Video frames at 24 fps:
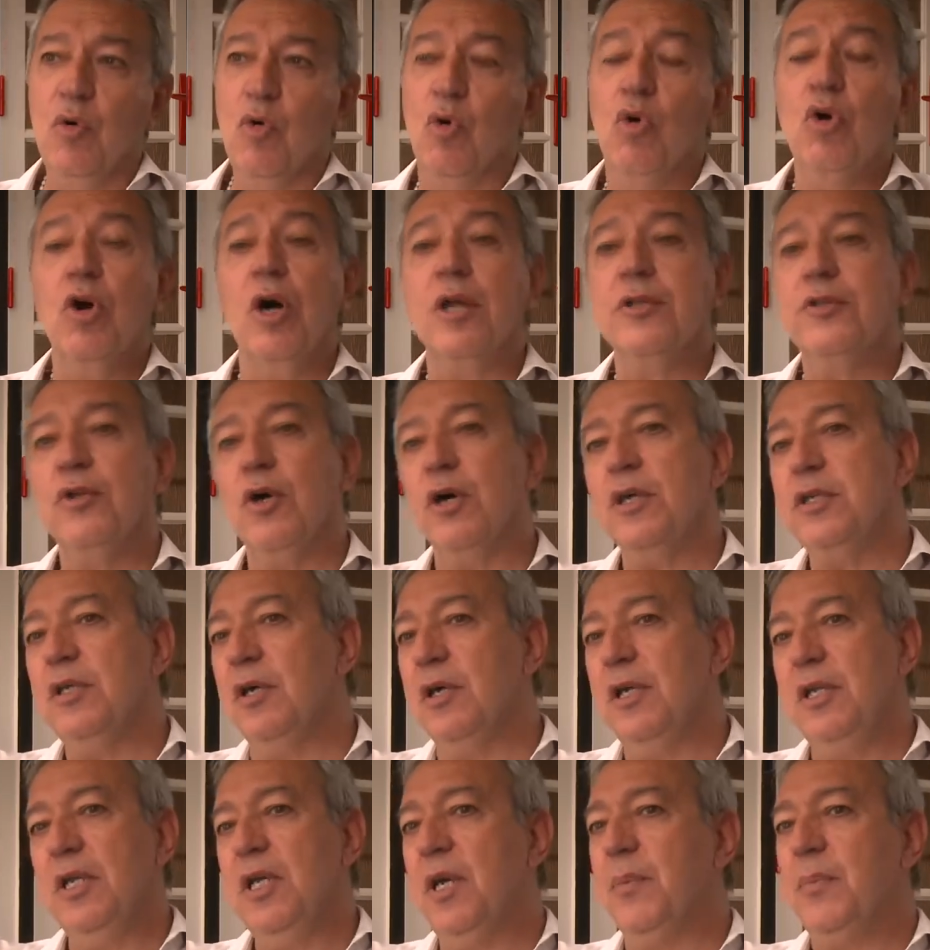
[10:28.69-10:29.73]
Au Grand
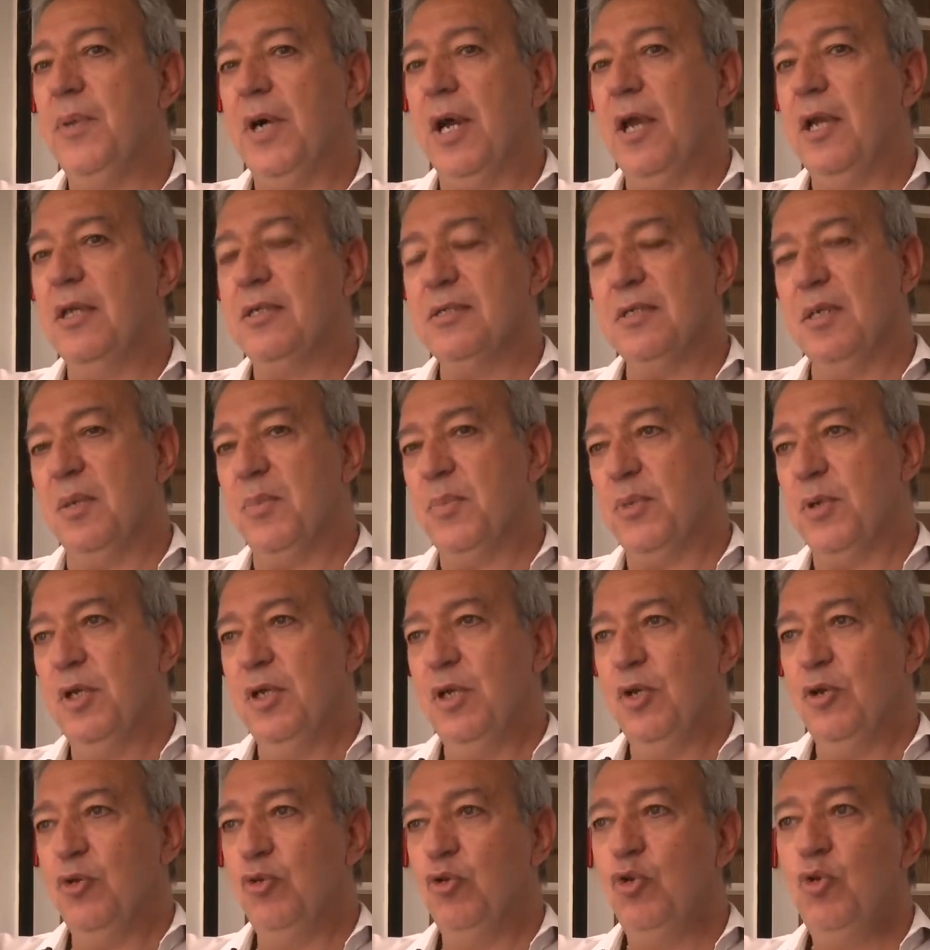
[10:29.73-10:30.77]
Orient, il y a par exemple
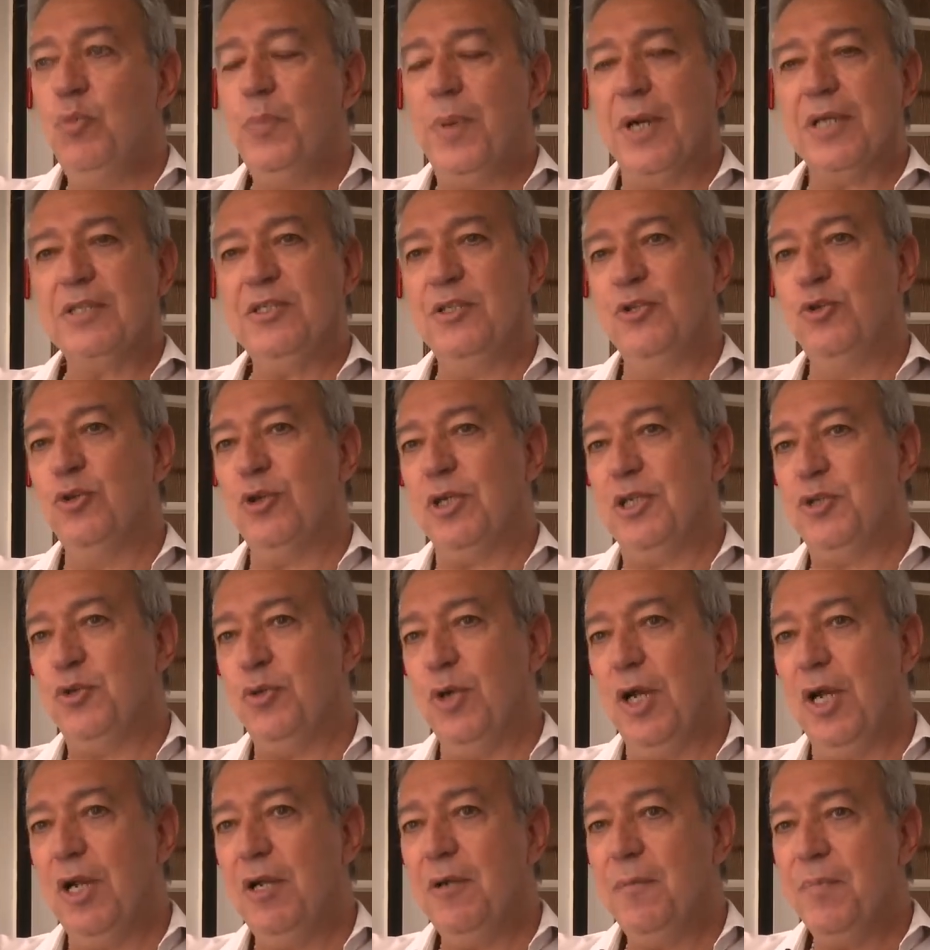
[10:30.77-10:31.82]
une partie du
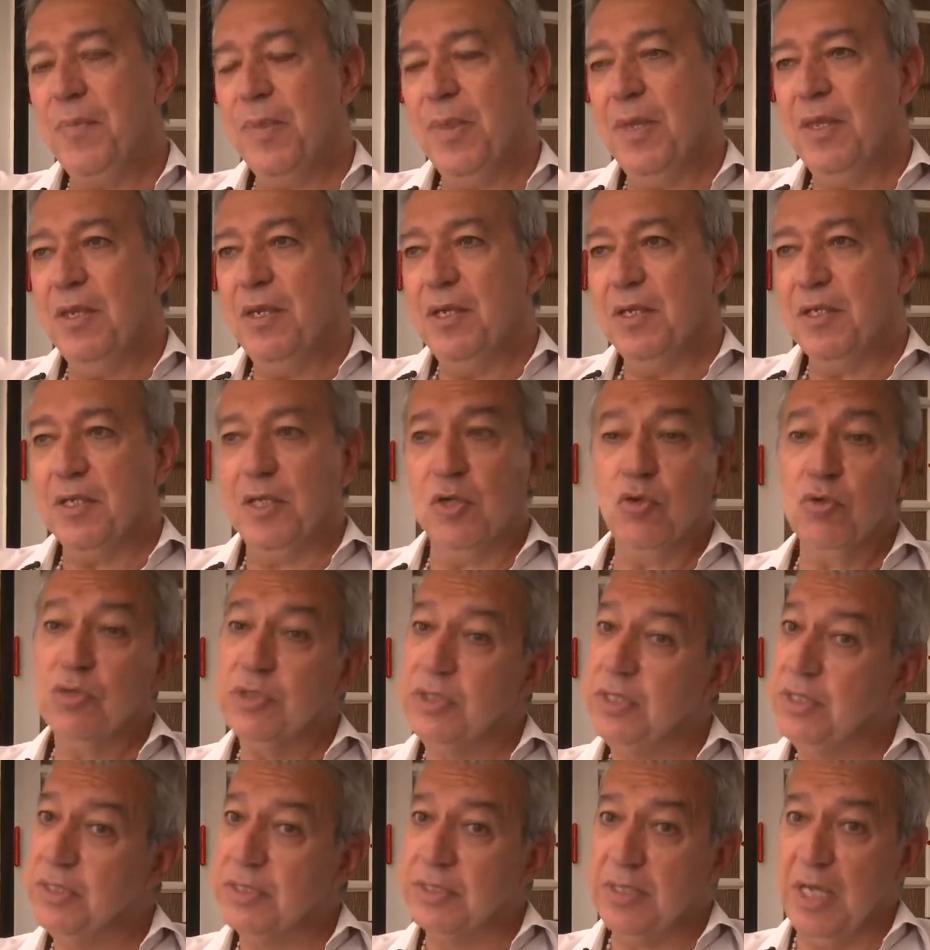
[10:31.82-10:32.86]
rituel qui
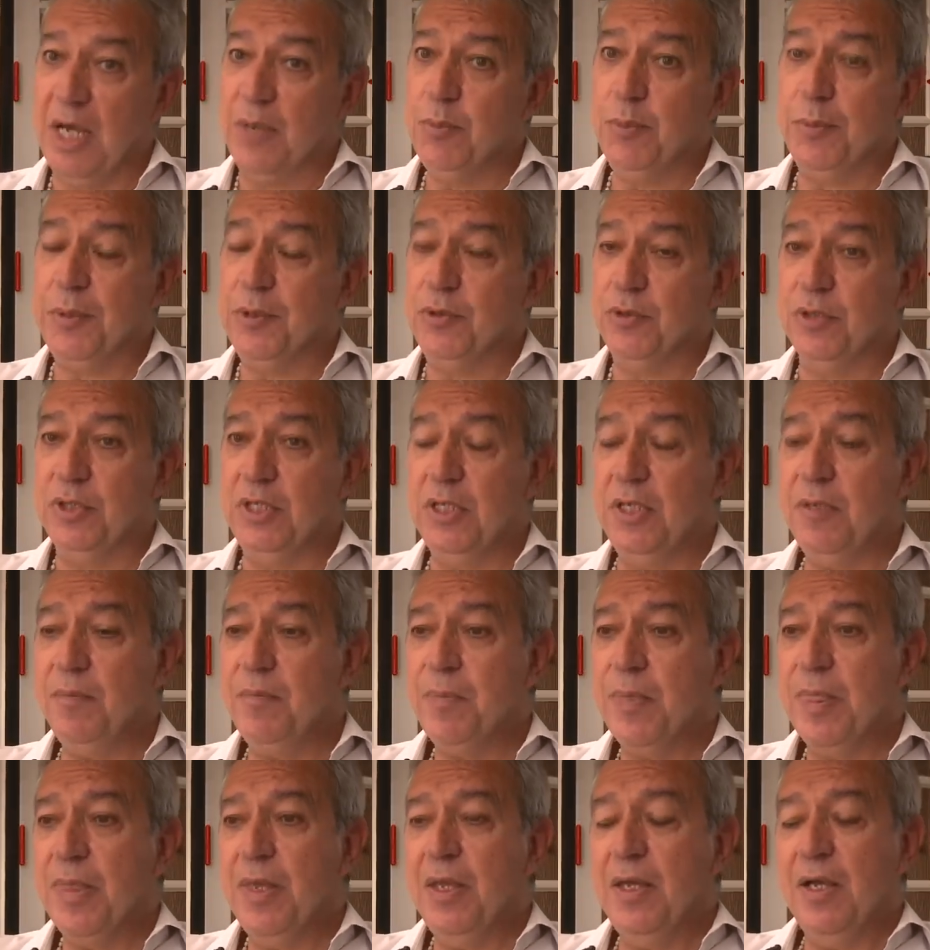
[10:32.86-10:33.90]
consiste à un moment donné
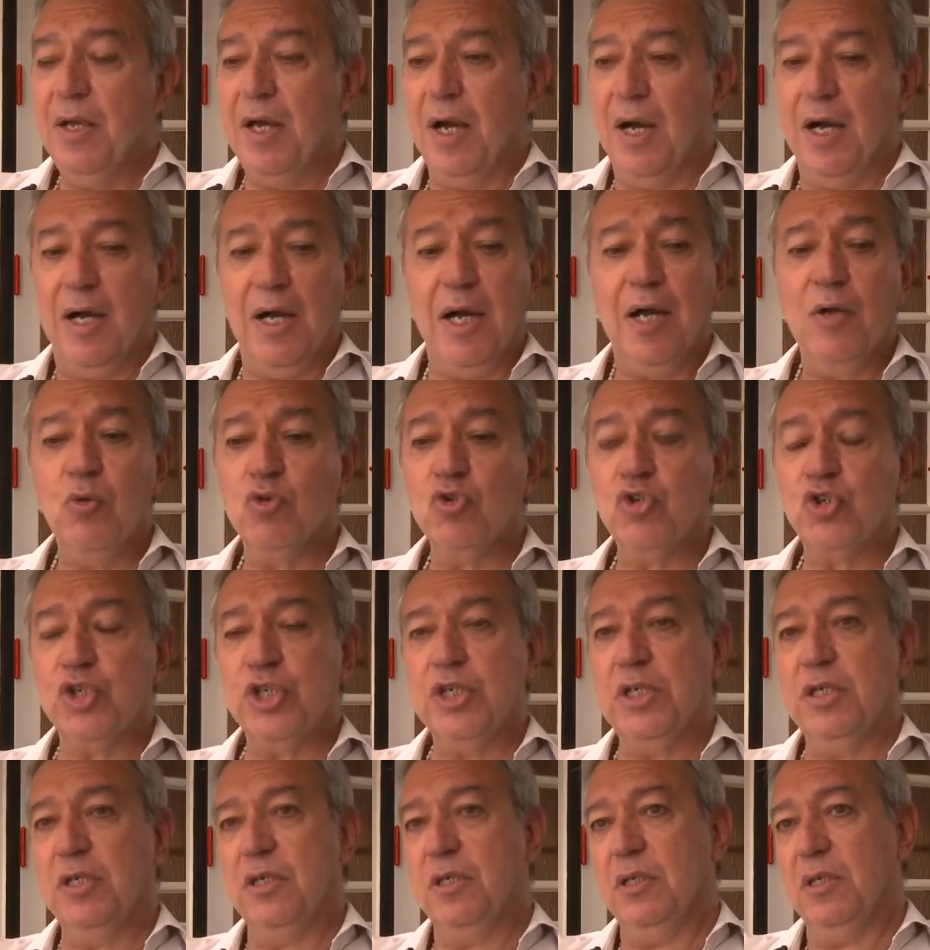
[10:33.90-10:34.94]
à
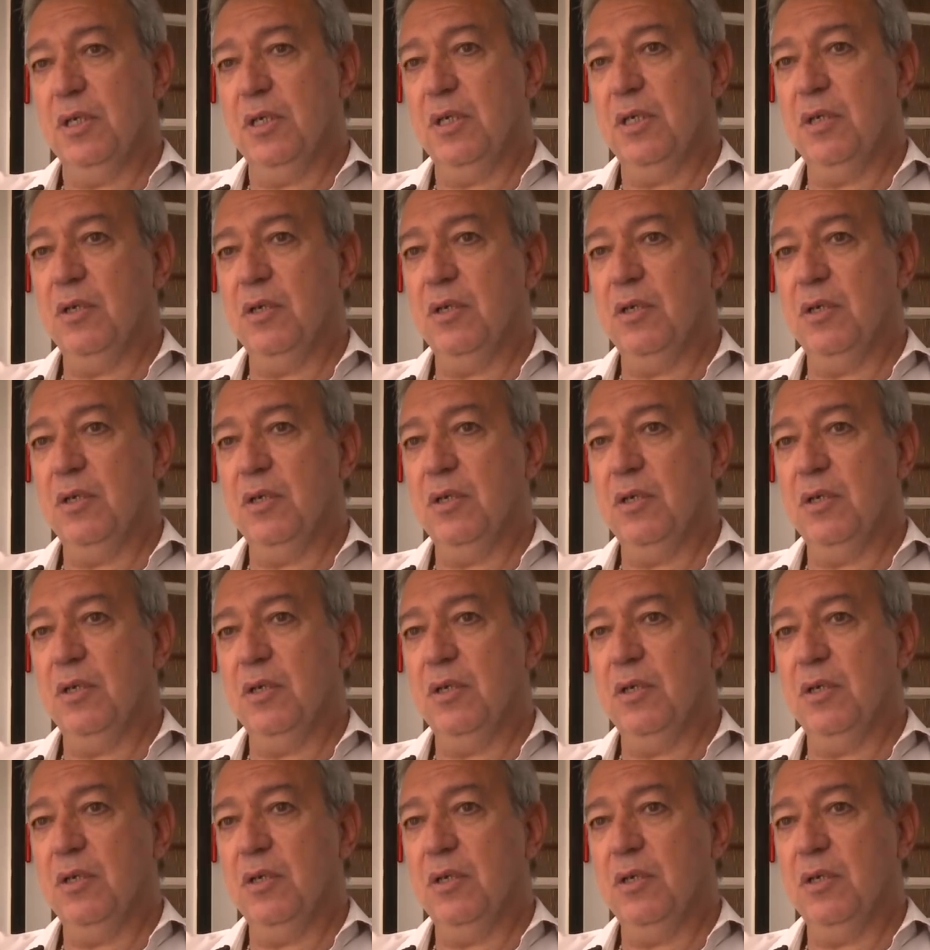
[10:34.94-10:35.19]
allonger